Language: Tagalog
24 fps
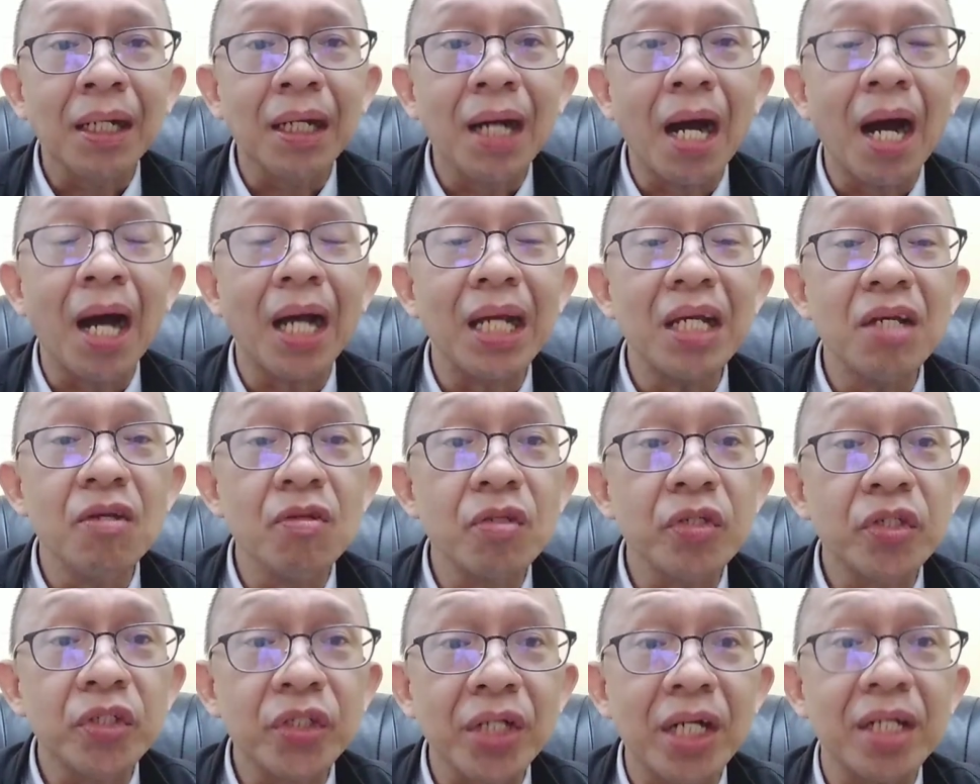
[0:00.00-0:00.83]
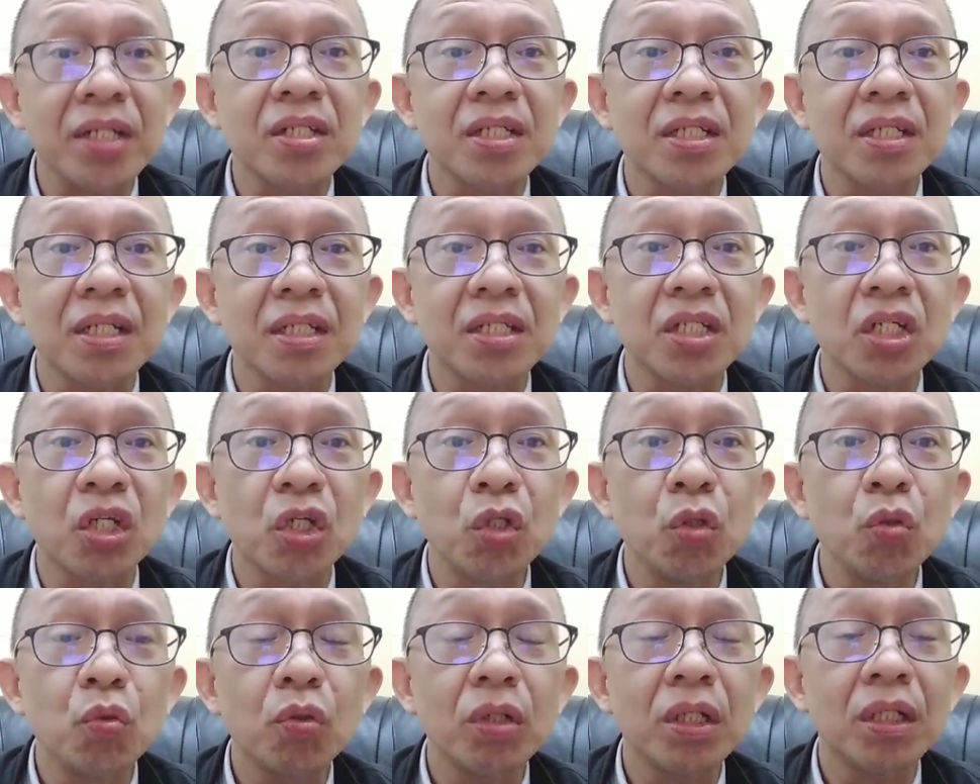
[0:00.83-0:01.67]
uh, in charge na
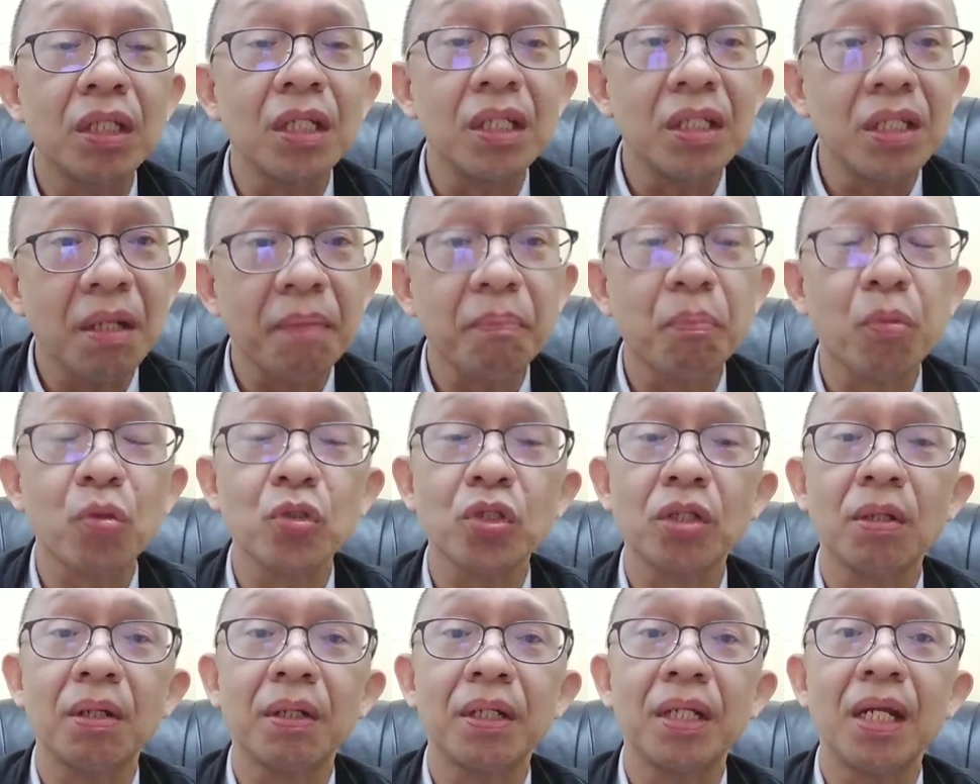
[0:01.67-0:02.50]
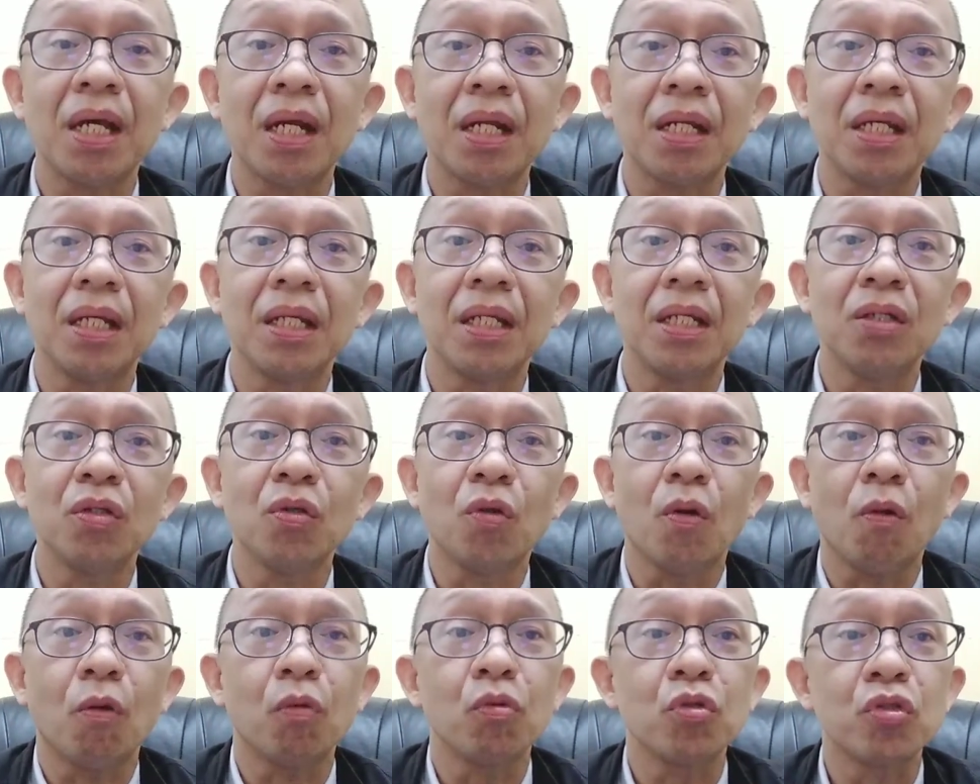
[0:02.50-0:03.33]
security dyan po sa area ninyo.
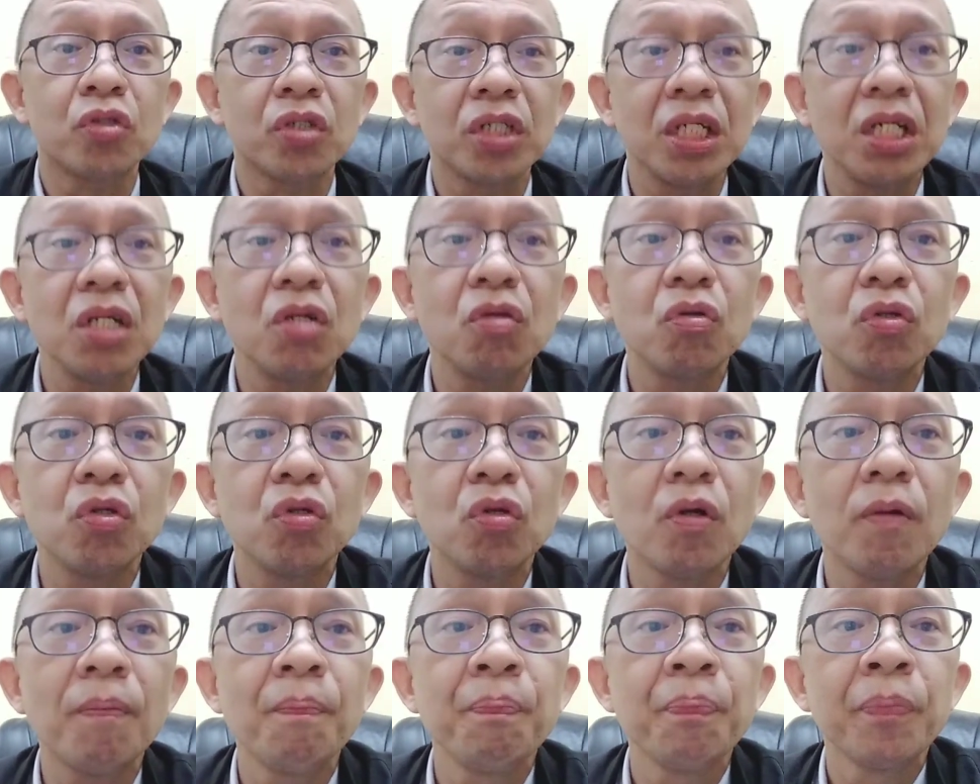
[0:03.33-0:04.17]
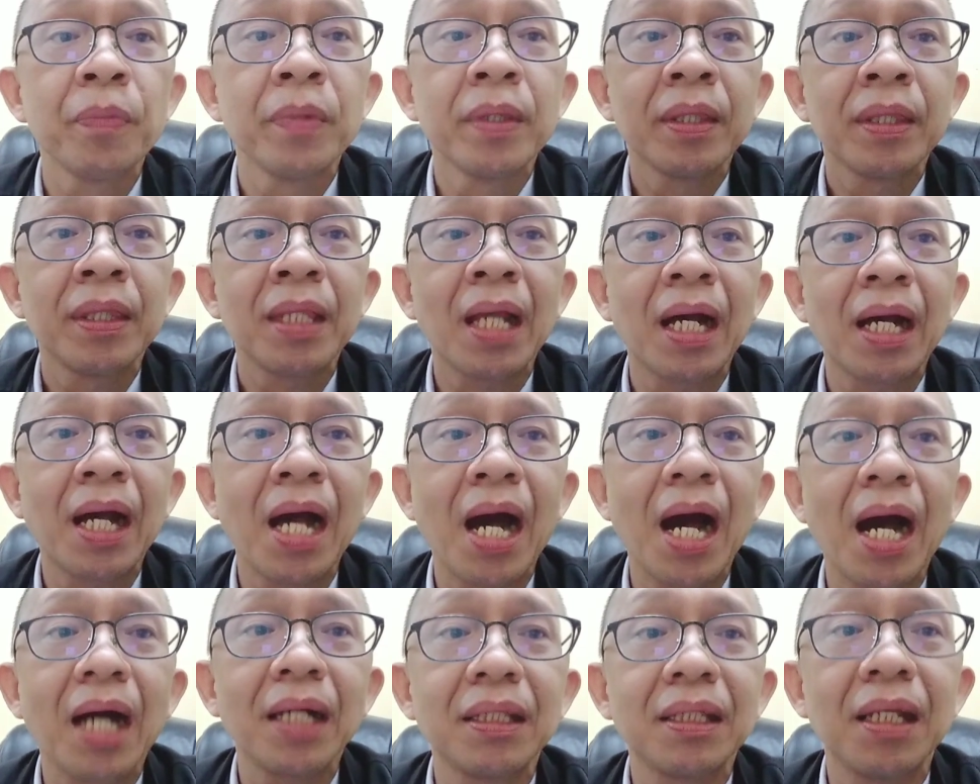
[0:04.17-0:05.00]
Kung sino yung
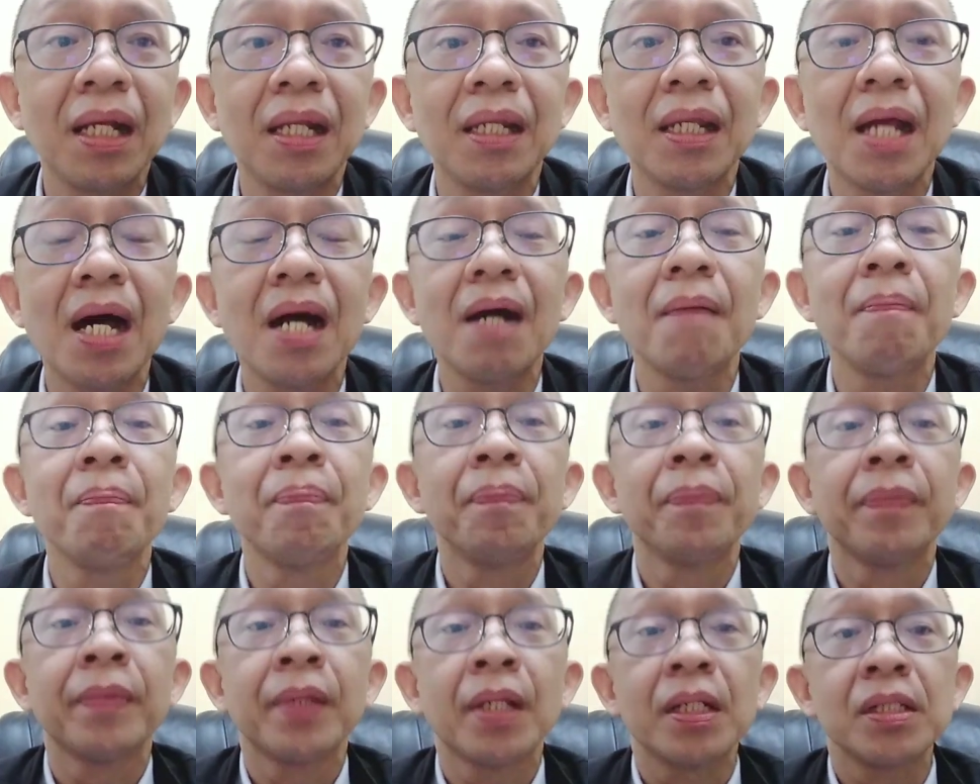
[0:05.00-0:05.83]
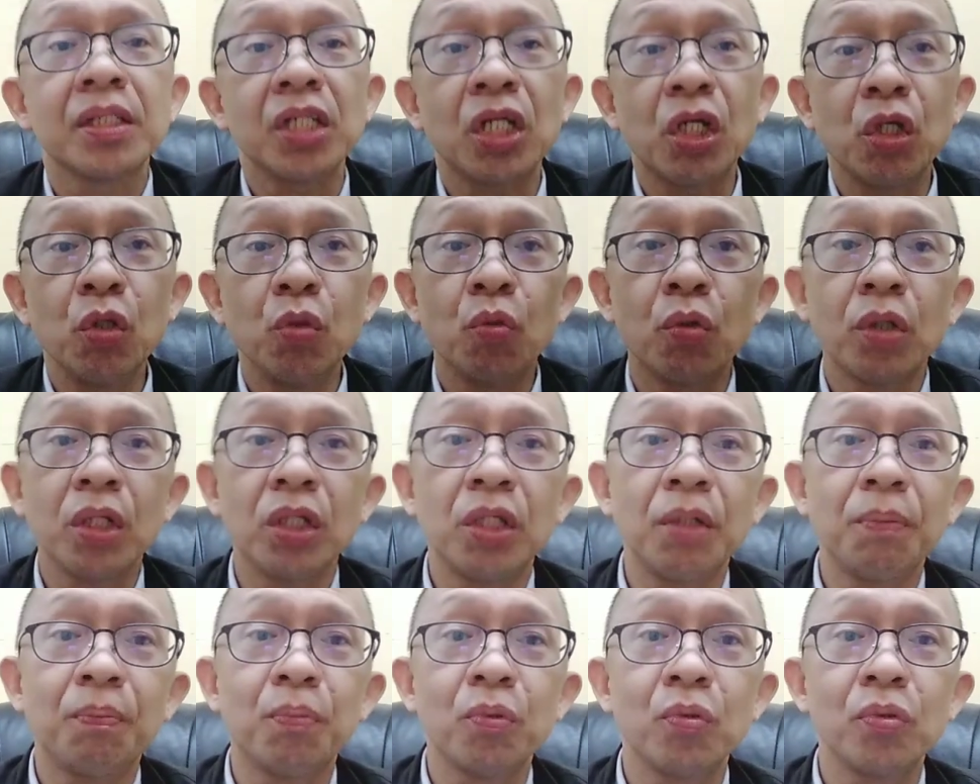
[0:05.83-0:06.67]
nag-handle ng
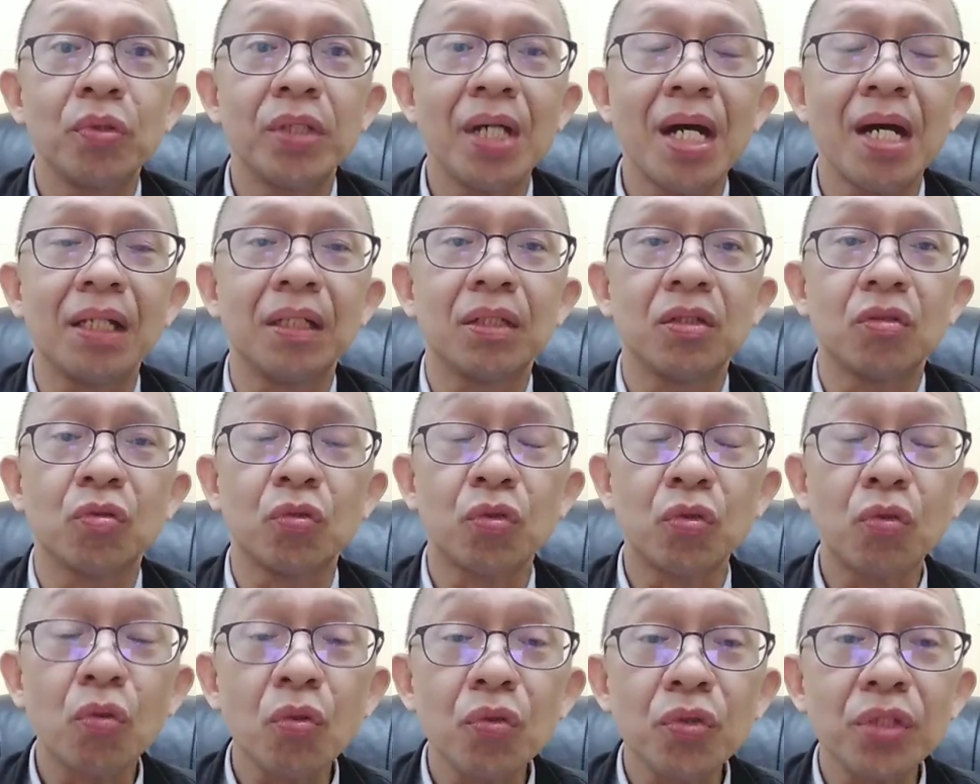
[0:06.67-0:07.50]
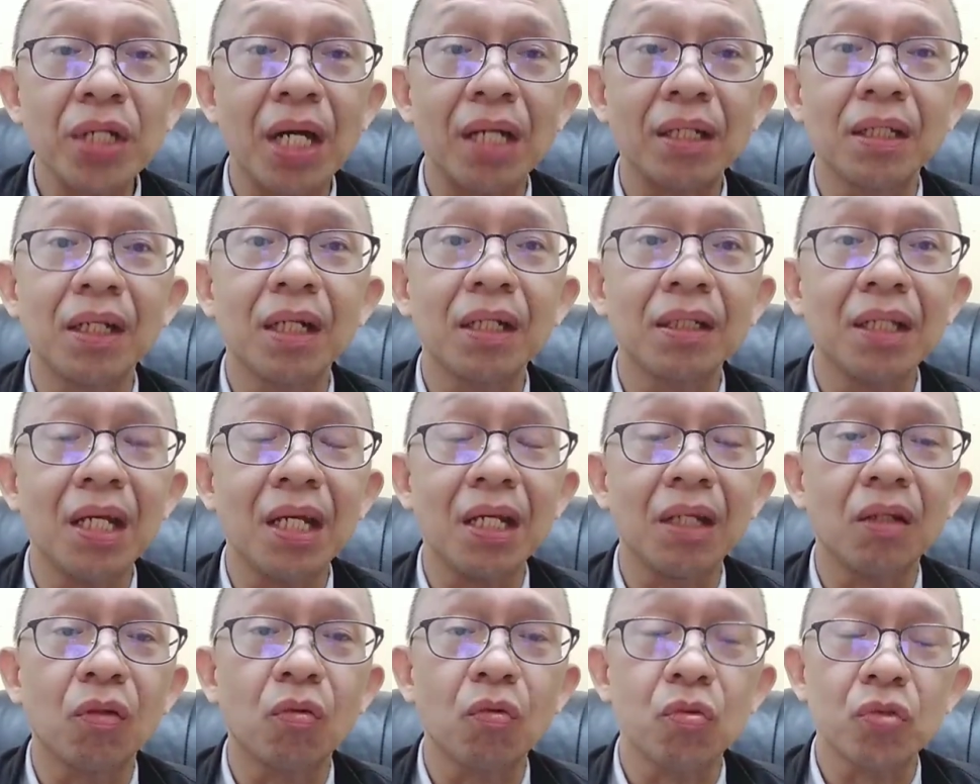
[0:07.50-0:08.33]
security po dyan. So, through channel
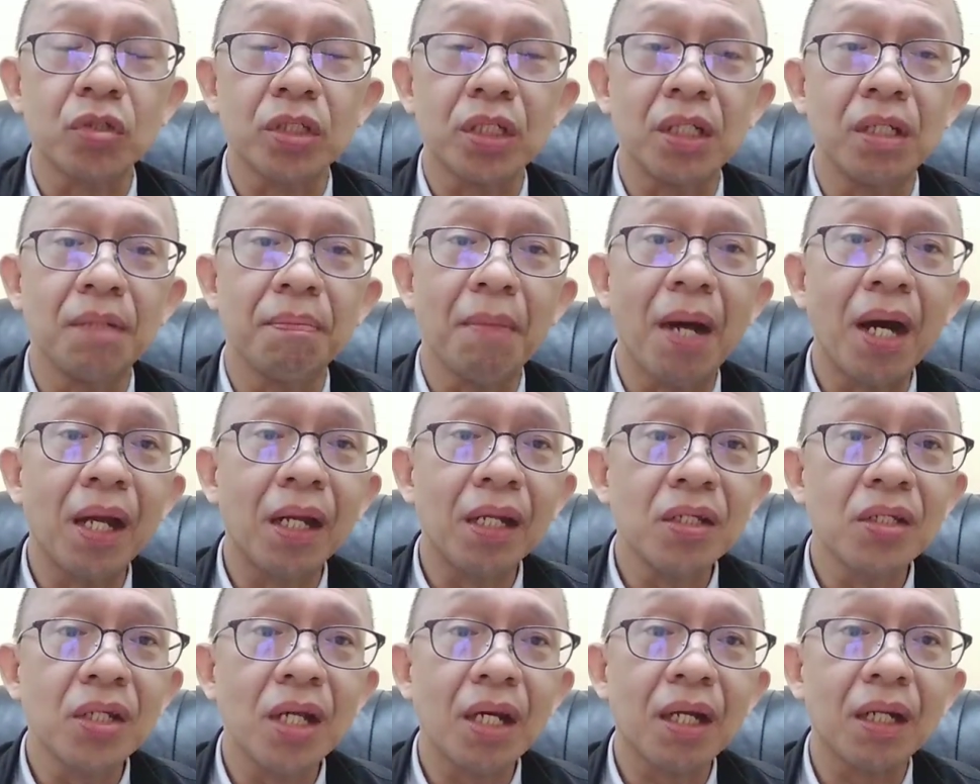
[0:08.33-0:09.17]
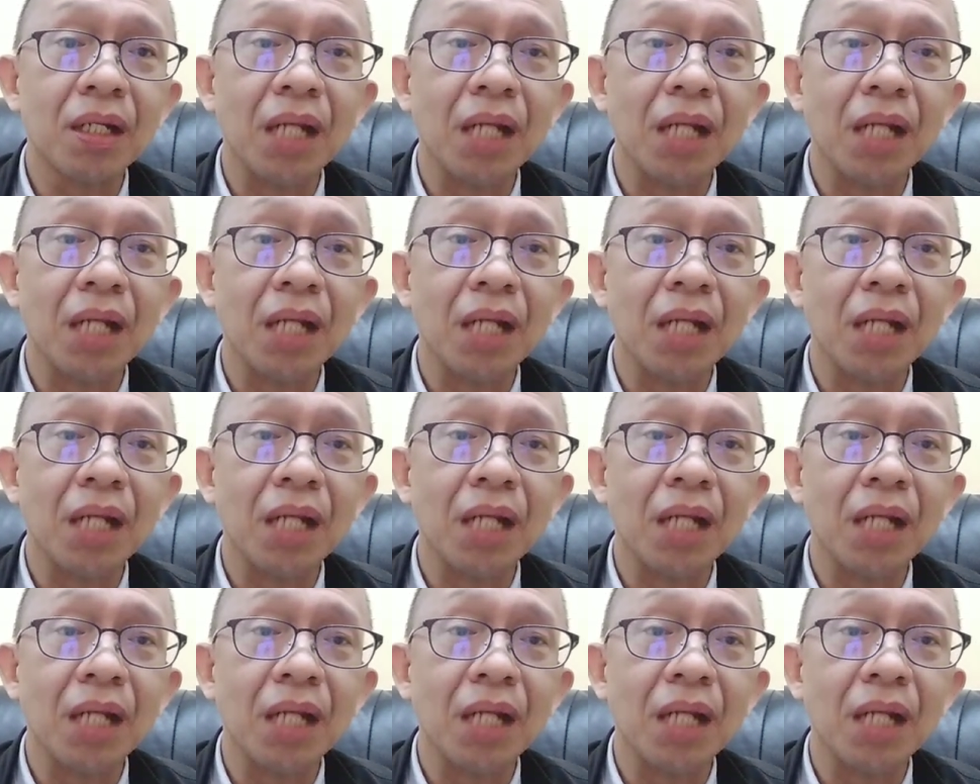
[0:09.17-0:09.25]
din. Kung si manager,